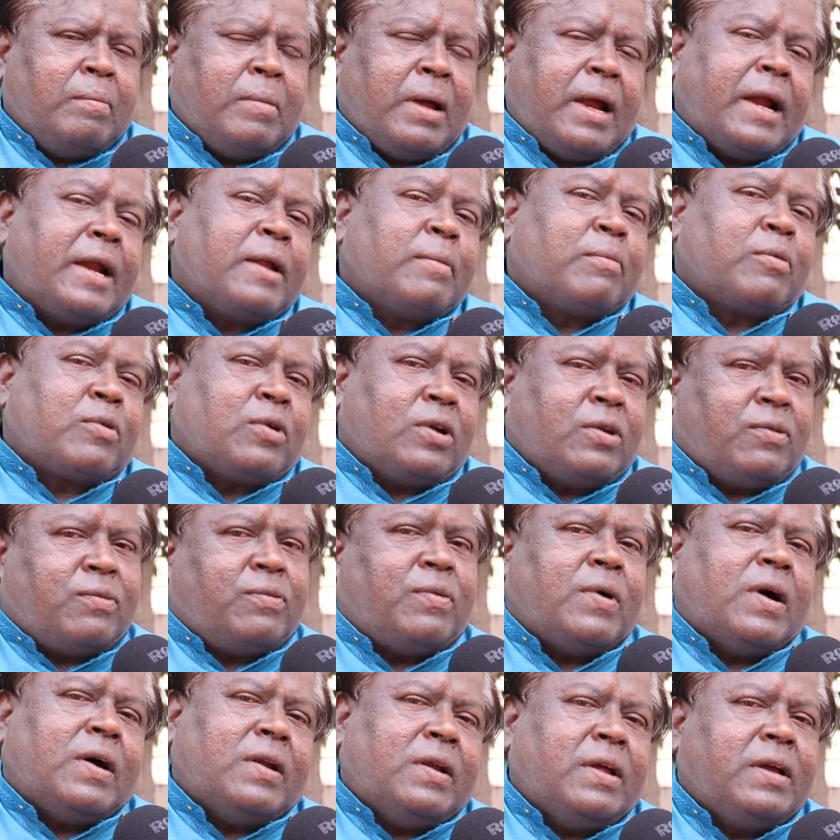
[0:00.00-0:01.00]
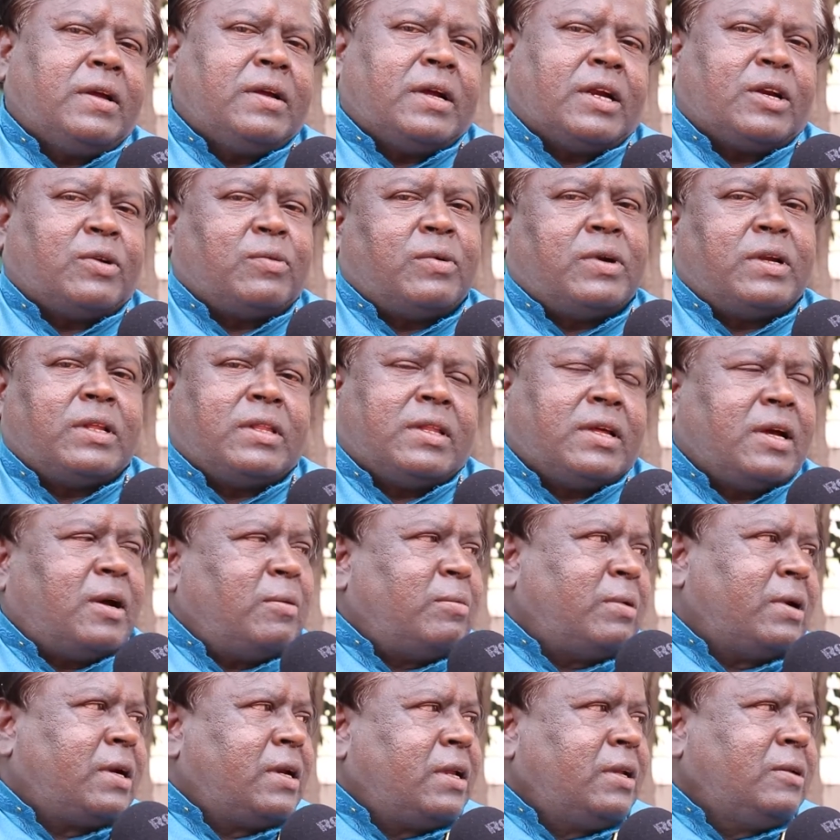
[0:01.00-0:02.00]
మేడంకున్న ఫాలోయింగ్ అటువంటిది
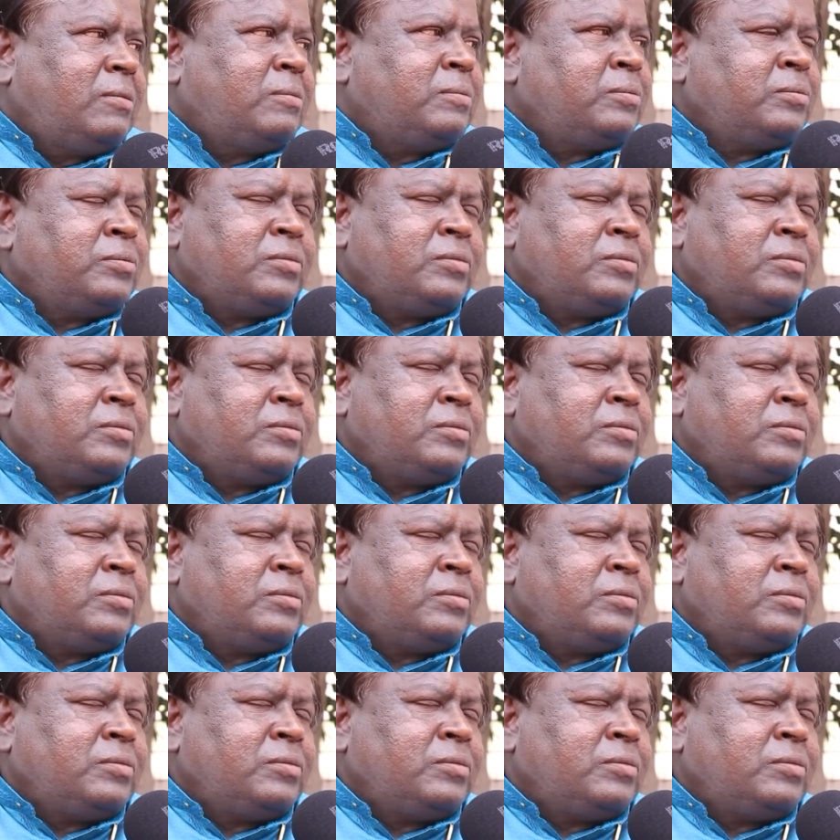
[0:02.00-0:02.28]
కాబట్టి